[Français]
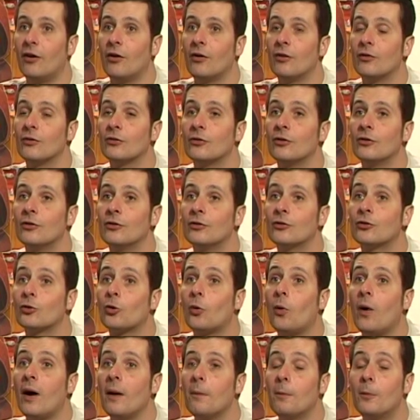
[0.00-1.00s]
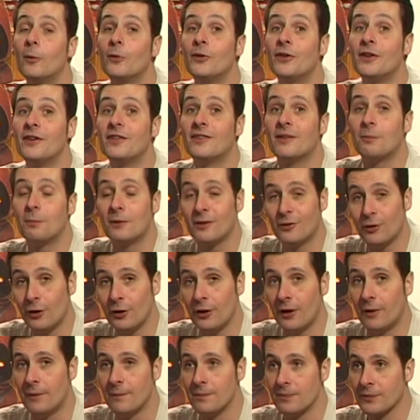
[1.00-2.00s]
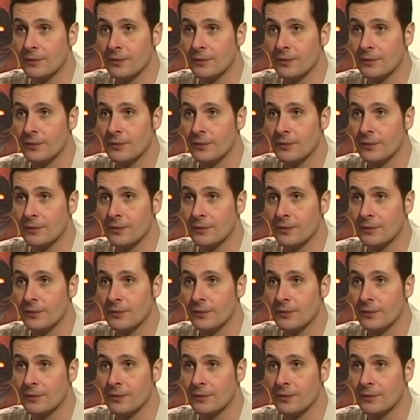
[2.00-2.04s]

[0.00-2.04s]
en 3 trois petits épisodes